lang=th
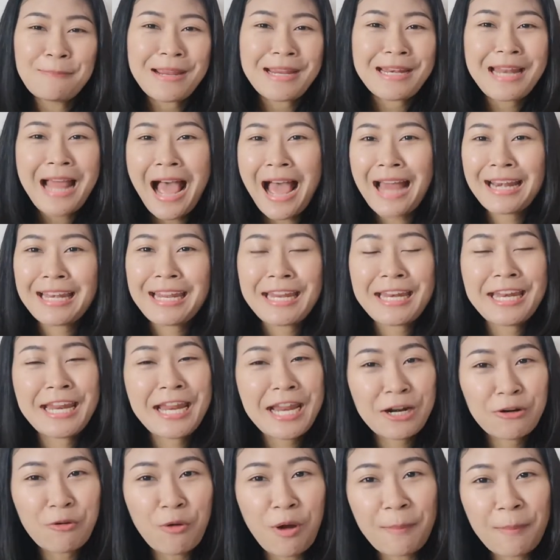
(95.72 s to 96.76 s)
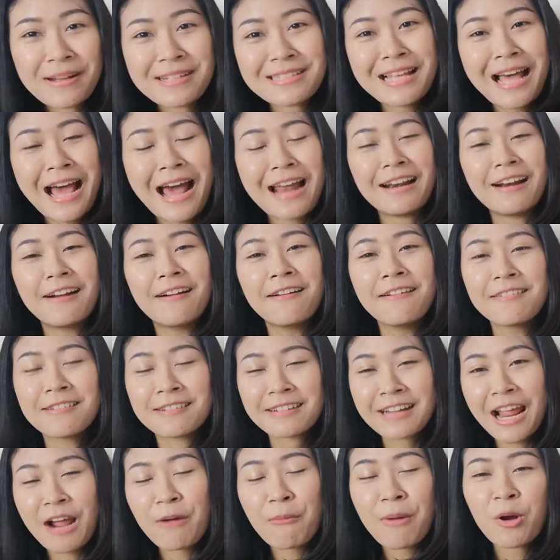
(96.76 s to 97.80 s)
มีท่าทีที่กวนประสาทหรือ
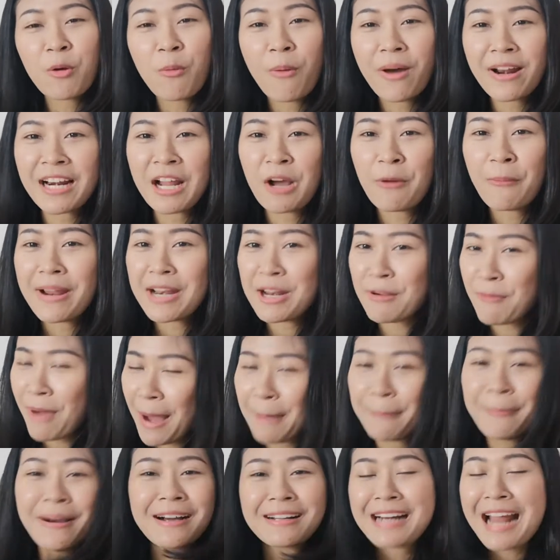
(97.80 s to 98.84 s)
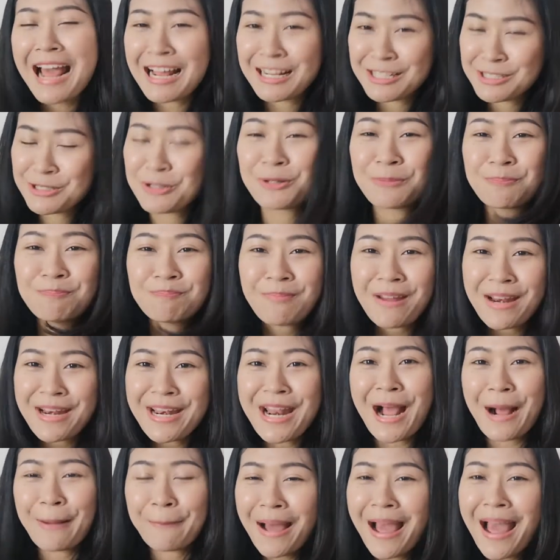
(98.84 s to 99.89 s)
เรียกว่ากวนอวัยวะเบื้องล่างสุดเป็น
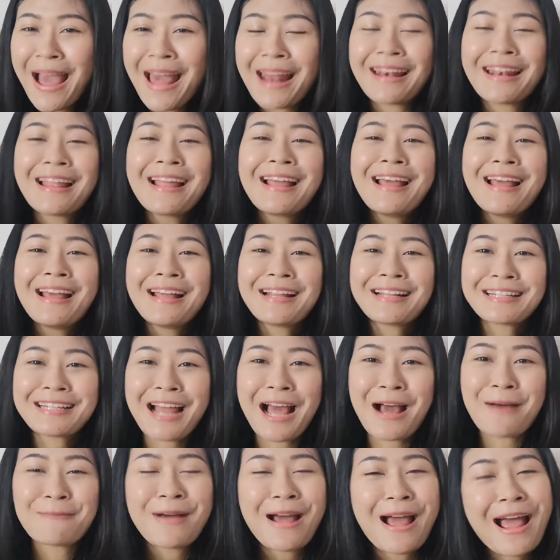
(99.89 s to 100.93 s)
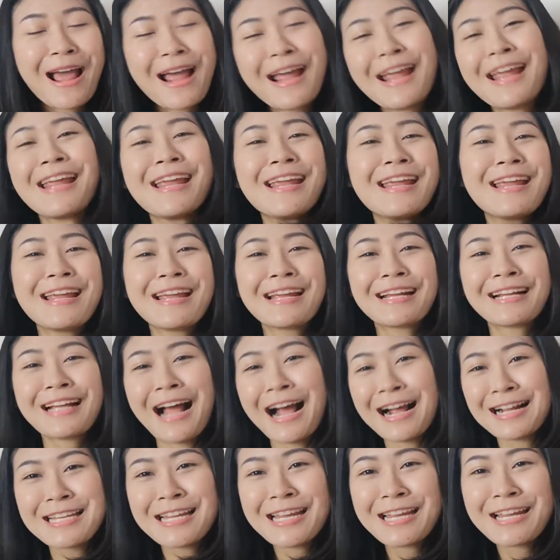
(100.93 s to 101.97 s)
อย่างมาก ทำให้
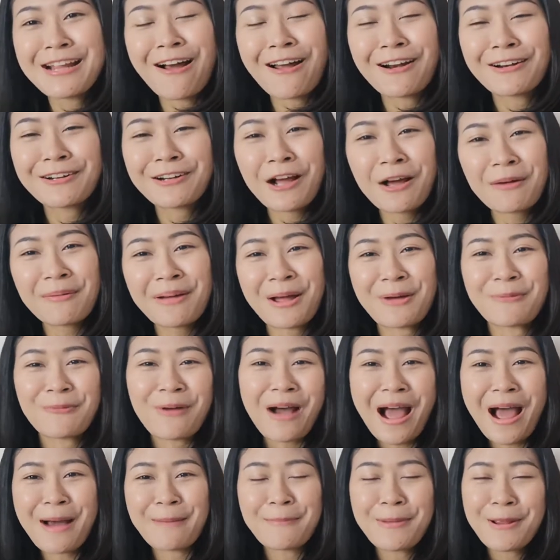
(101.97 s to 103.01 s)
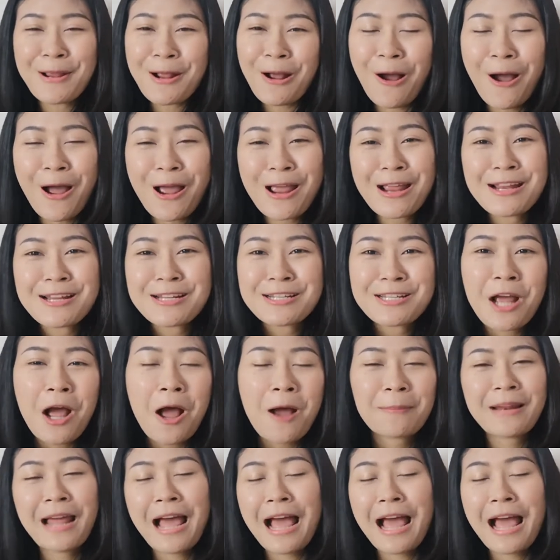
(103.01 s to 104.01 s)
คังชียอนก็แบบว่าไม่ค่อยชอบ